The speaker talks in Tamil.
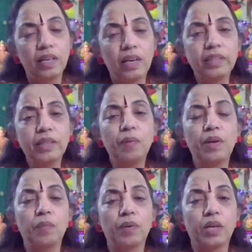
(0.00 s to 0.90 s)
எல்லாத்தையுமே
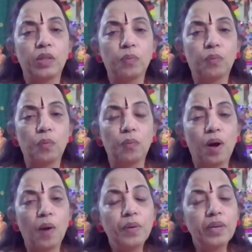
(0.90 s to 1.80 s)
நம்ம ஏத்துப்போம்
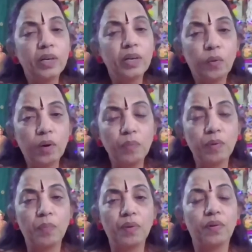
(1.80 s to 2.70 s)
அப்படின்ற குணம்
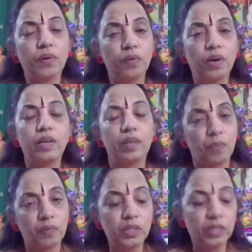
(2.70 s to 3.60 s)
எப்படி வரும்னா நம்ம
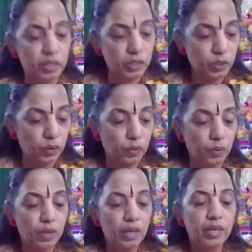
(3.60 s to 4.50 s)
வந்து தெரிஞ்சுக்கணும்
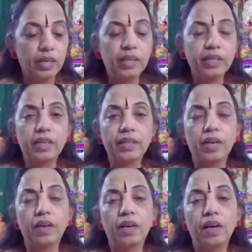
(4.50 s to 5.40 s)
என்னன்னு கேட்டா
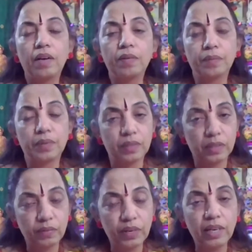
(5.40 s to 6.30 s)
அது
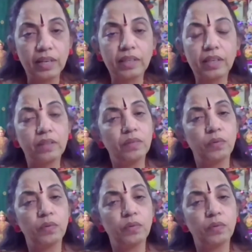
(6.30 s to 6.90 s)
வெளியில இருக்கிறது